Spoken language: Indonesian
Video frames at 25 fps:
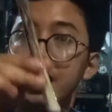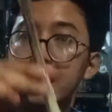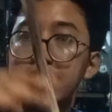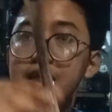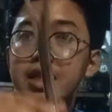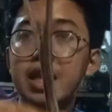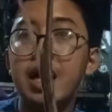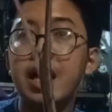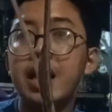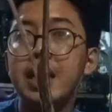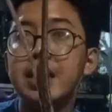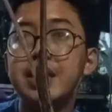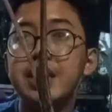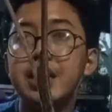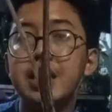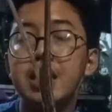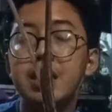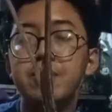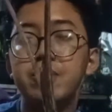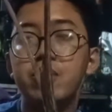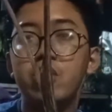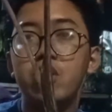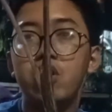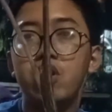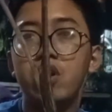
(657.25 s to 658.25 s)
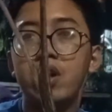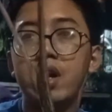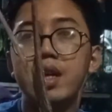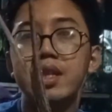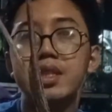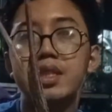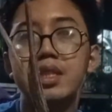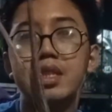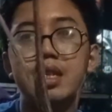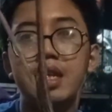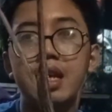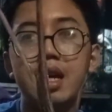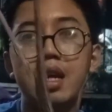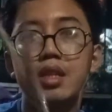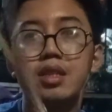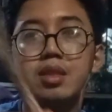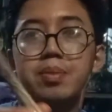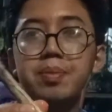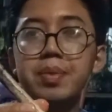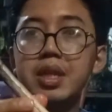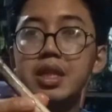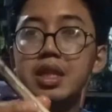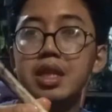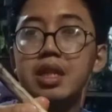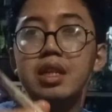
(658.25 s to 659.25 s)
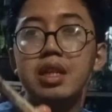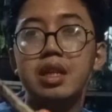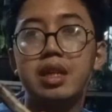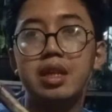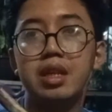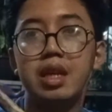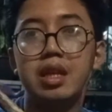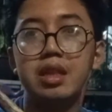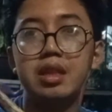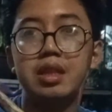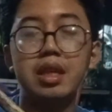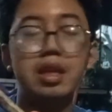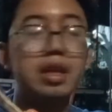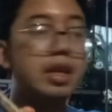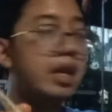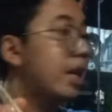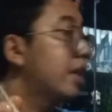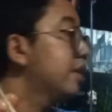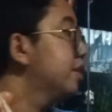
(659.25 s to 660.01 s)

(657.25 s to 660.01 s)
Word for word: kita akan kirim ke lokasi ya seperti ini nanti ya.